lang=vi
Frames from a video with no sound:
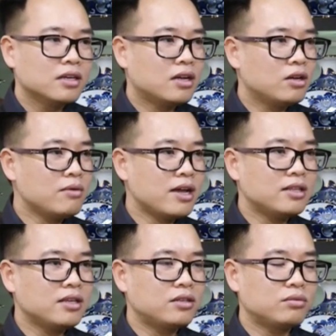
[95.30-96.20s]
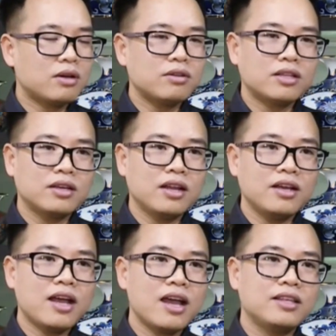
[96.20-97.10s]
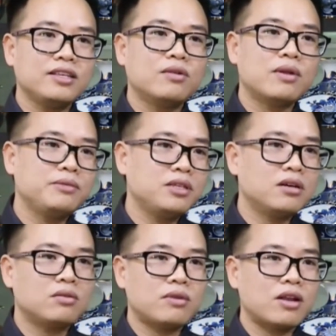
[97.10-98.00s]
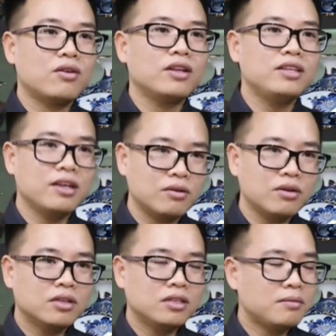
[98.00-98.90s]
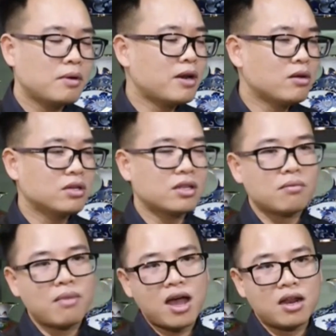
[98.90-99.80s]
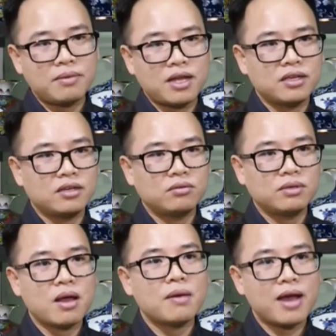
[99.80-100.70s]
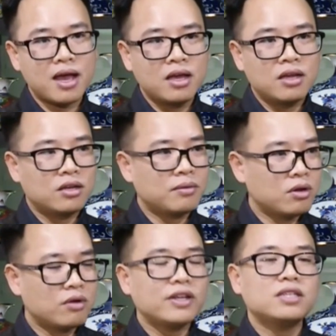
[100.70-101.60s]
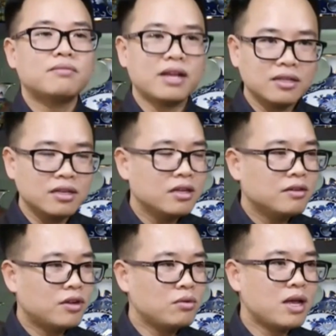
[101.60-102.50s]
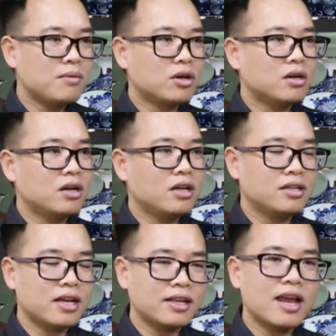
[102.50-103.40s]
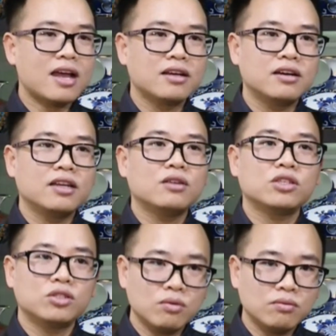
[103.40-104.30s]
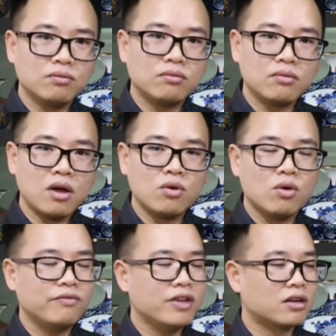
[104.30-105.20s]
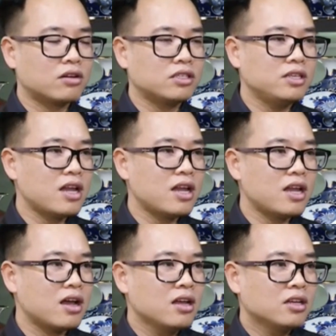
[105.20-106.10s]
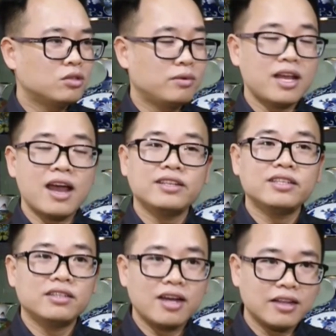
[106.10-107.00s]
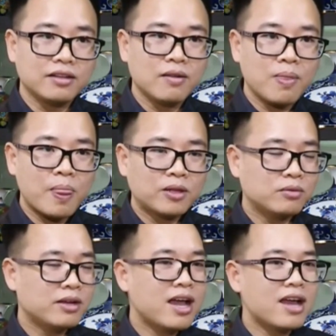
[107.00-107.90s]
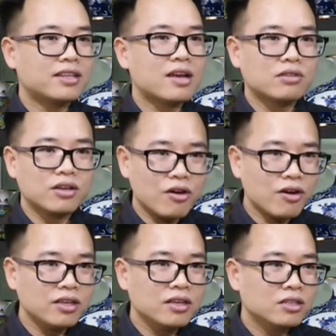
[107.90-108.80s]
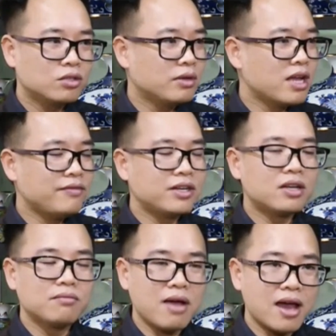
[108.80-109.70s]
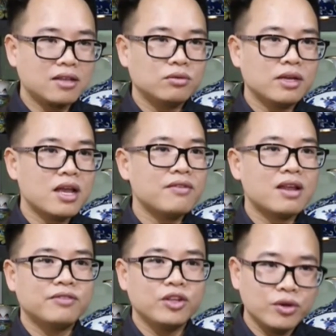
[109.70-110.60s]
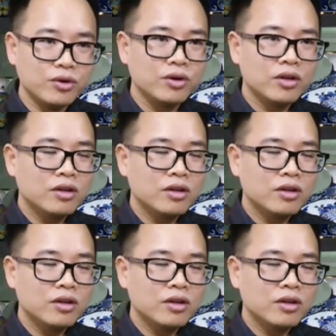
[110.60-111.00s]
À, lúc này thì chúng ta có thể thấy là AI thì nhiều năm trước cũng đã nói đến nhiều nhưng mà bắt đầu từ tháng 3 năm 2023 nó bắt đầu nó phát triển mạnh và lúc này mọi người nhà nhà người đều sử dụng bao gồm việc đó chính là dùng AI chỉ sửa ảnh dùng AI để tạo tiếng nói dùng AI viết kịch bản dùng AI làm video